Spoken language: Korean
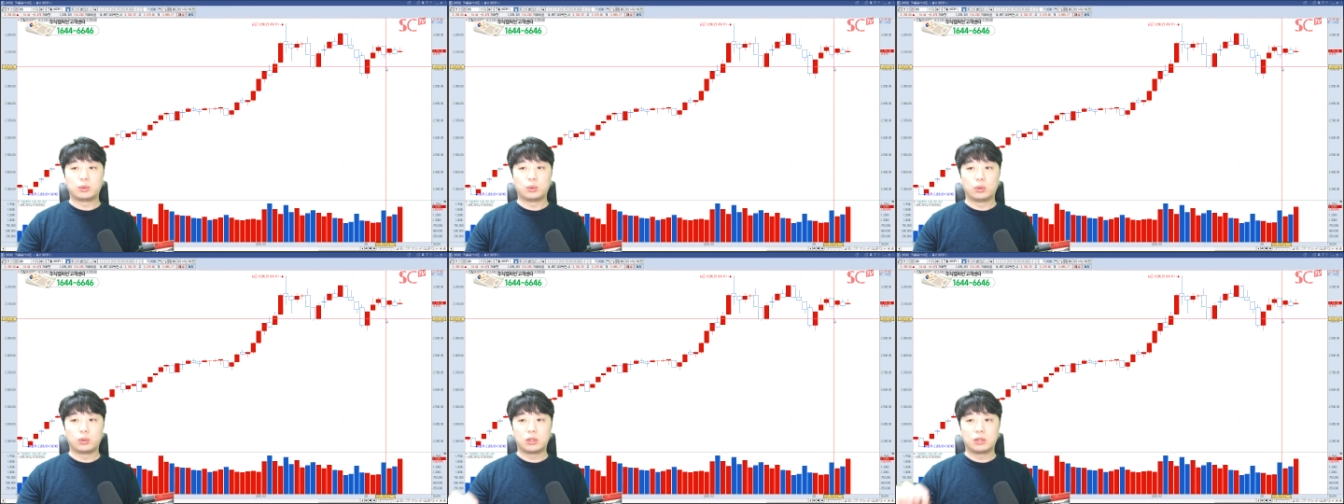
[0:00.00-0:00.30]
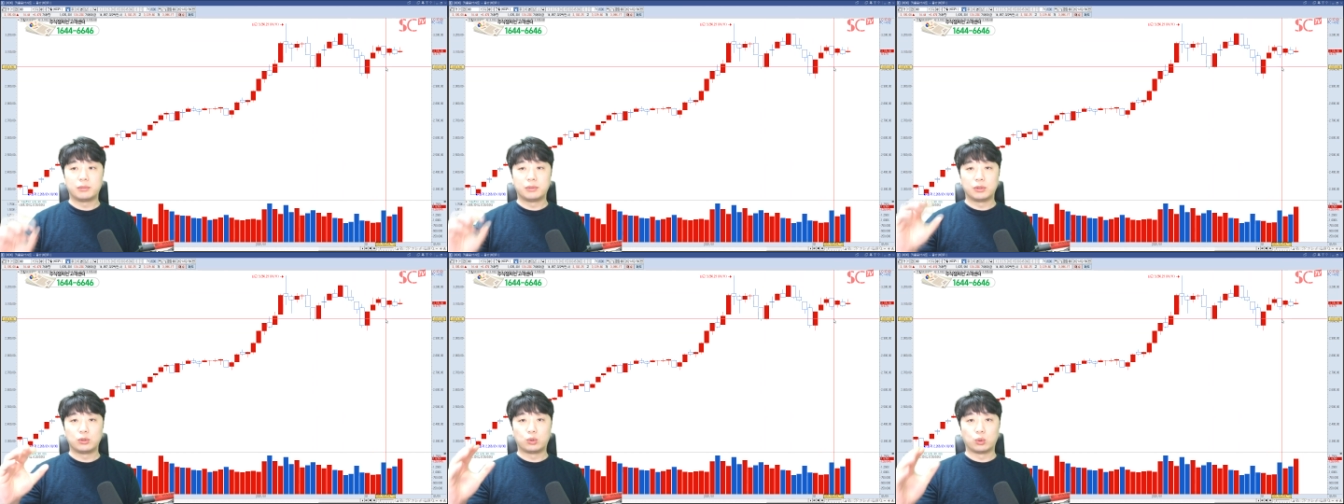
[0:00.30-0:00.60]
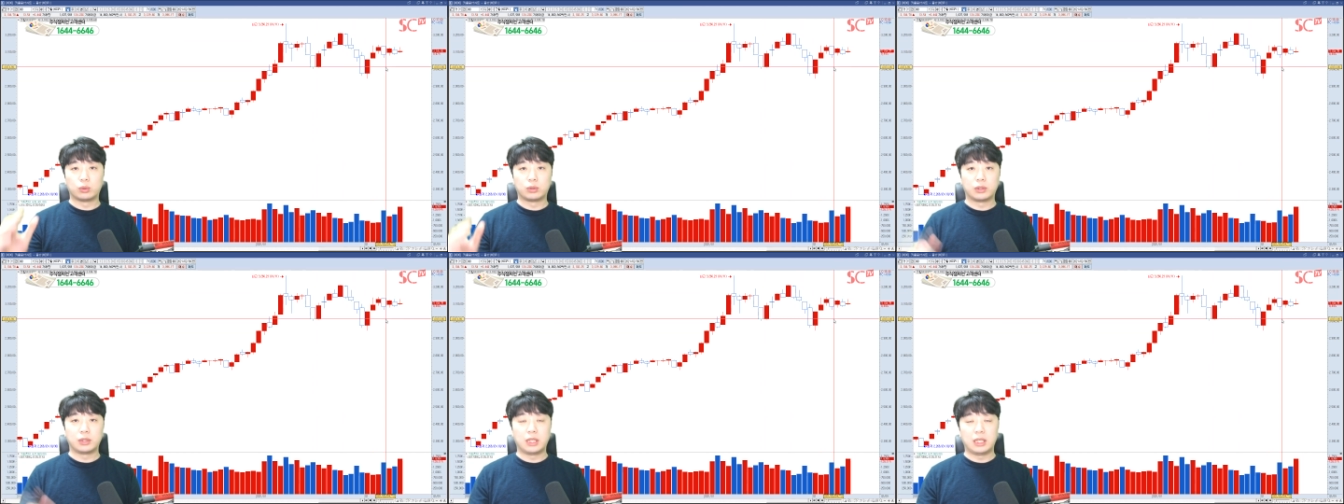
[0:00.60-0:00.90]
조금은
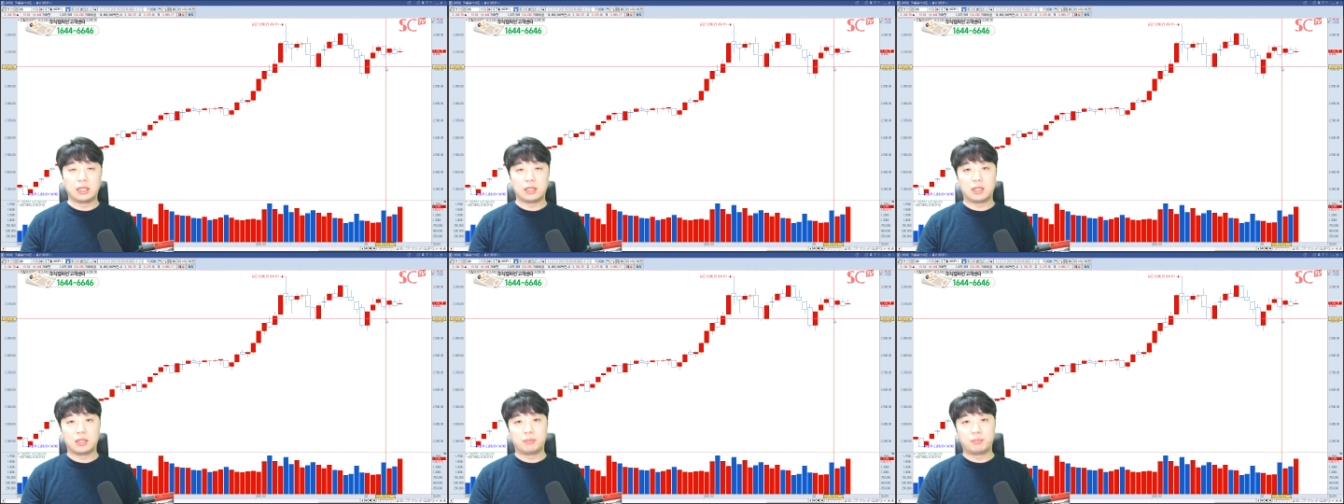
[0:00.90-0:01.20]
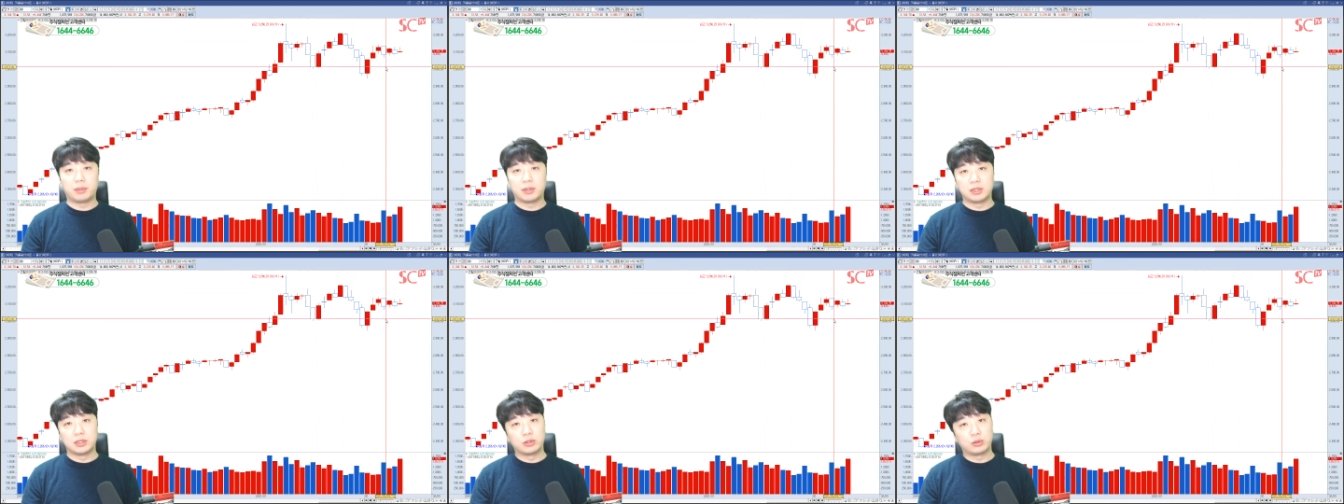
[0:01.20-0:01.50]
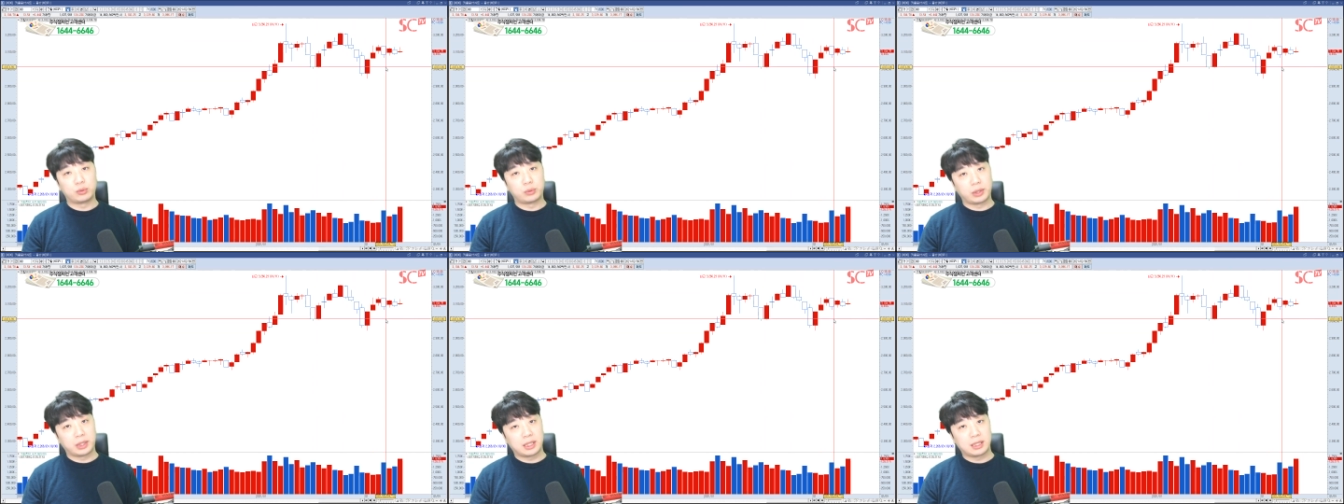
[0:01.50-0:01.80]
조정이 깊어질
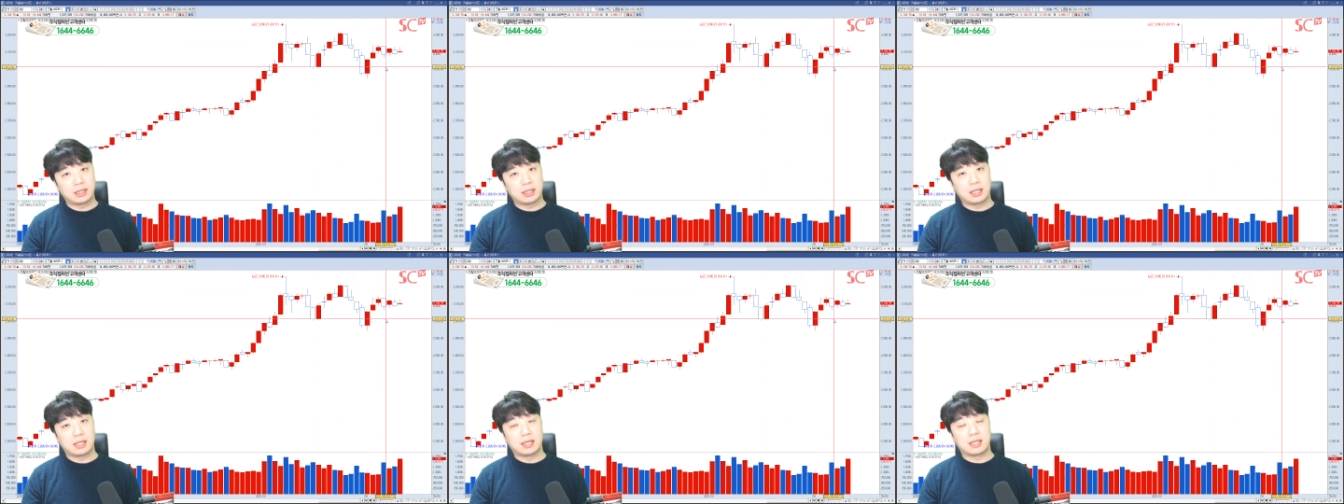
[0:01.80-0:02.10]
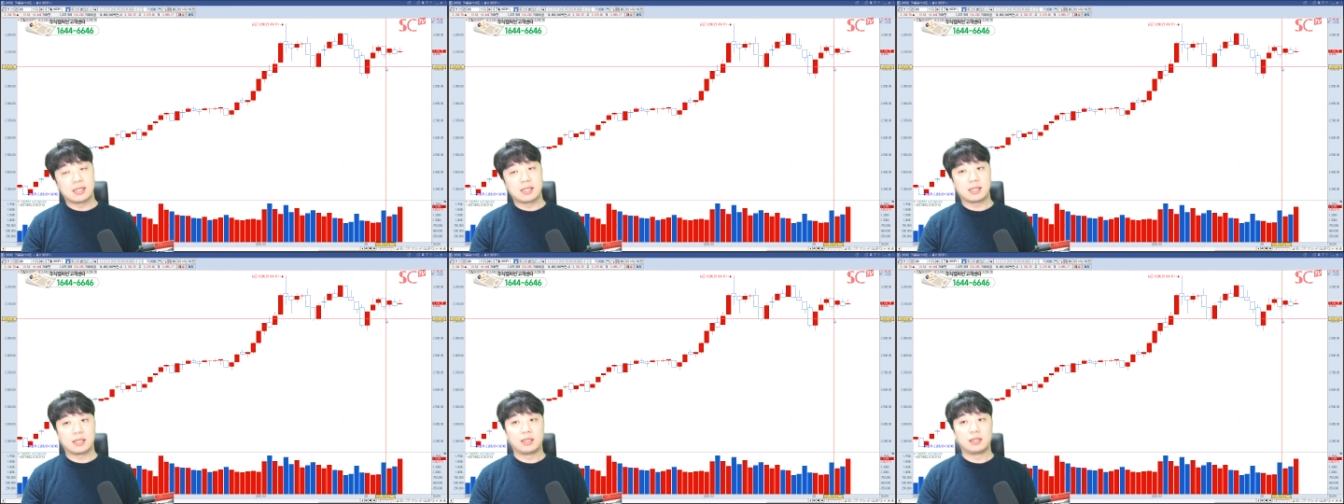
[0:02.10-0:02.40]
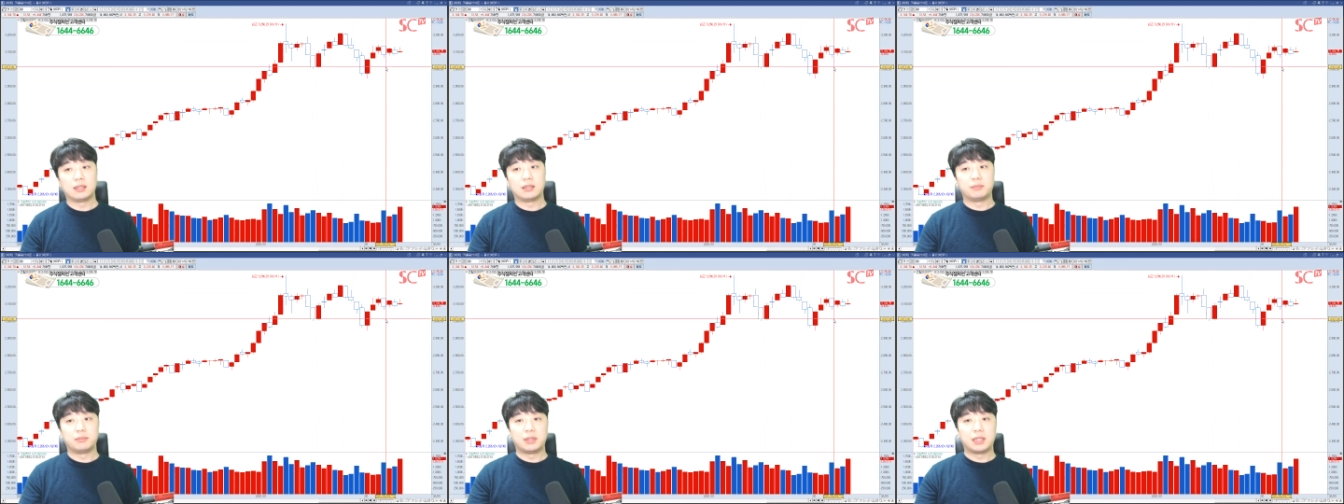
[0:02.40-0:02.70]
수도 있겠다
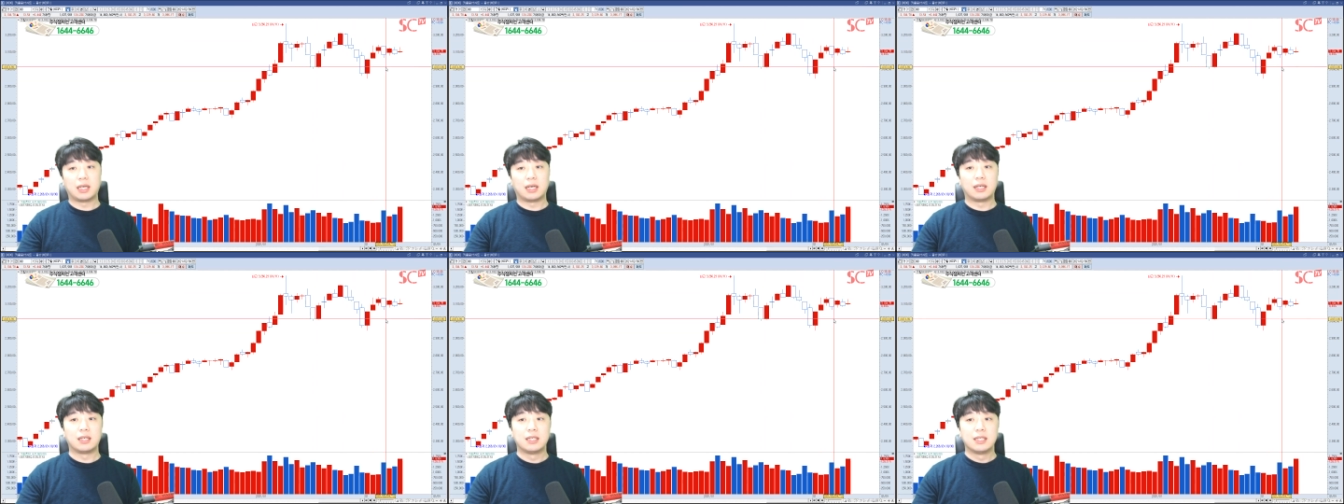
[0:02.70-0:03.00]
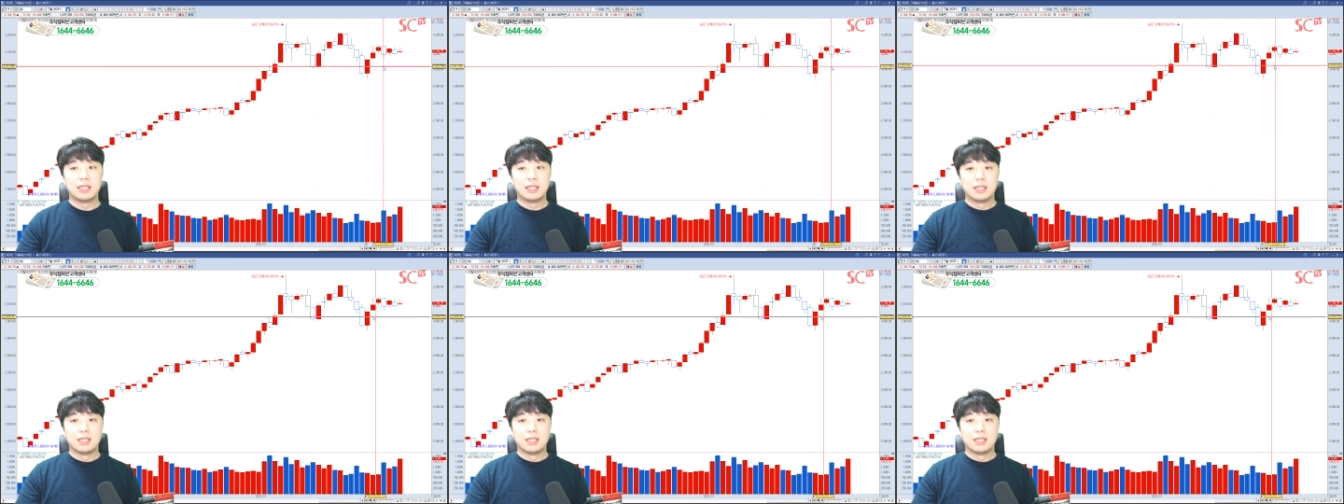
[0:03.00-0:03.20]
생각이 듭니다.